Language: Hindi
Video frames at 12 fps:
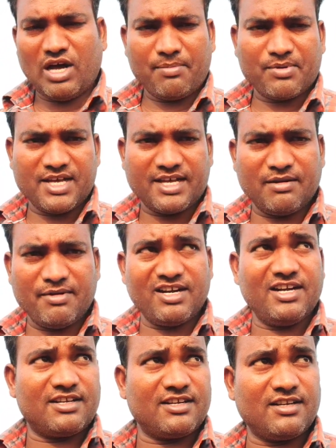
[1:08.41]
आपका एग्रीमेंट
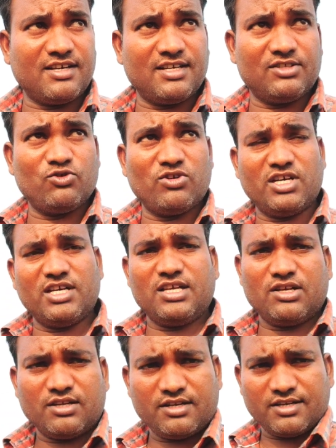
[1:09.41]
लेटर जो है
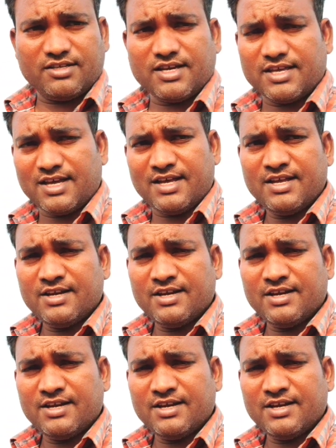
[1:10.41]
नहीं आया